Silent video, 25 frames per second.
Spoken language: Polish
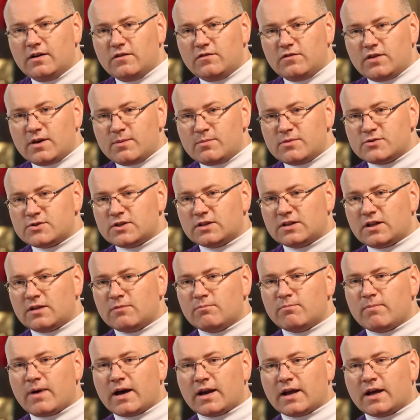Wiemy, że
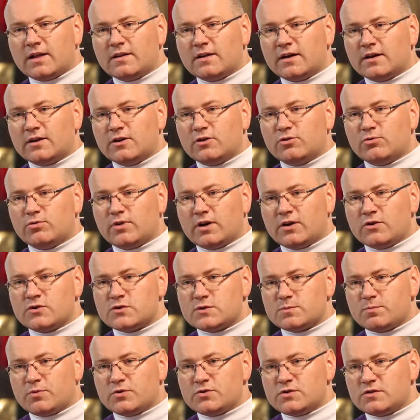ten baranek, którego
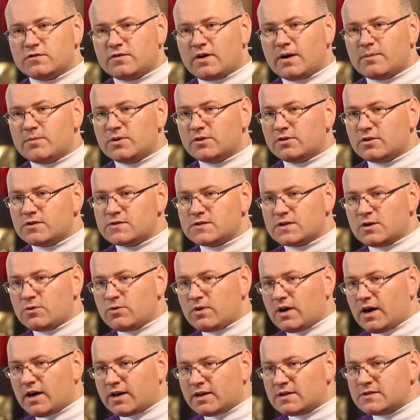spożywamy, to jest
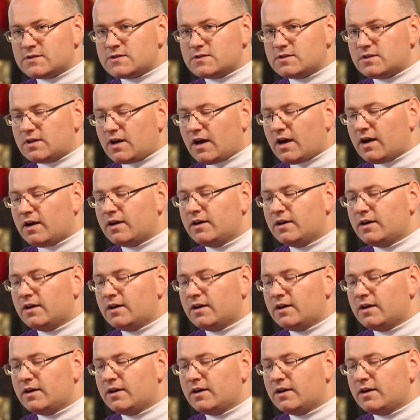Eucharystia,